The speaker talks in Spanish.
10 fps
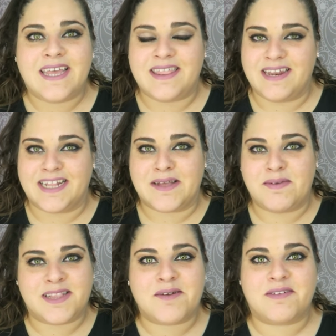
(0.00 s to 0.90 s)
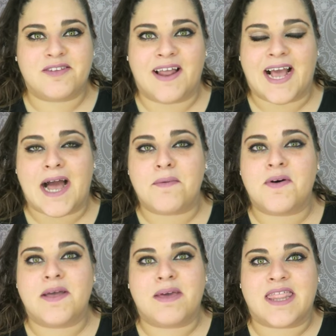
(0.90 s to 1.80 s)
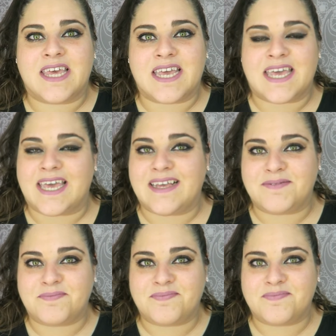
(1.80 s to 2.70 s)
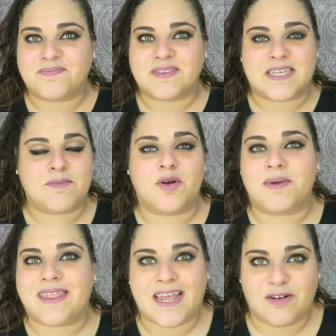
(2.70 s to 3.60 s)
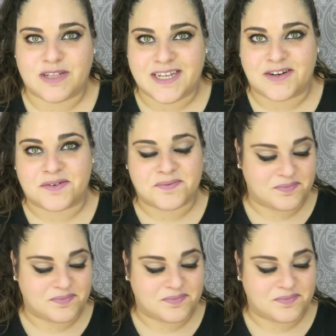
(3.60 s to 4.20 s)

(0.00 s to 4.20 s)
Y directamente cuando la acabo hay veces que se me olvida y lo tiro.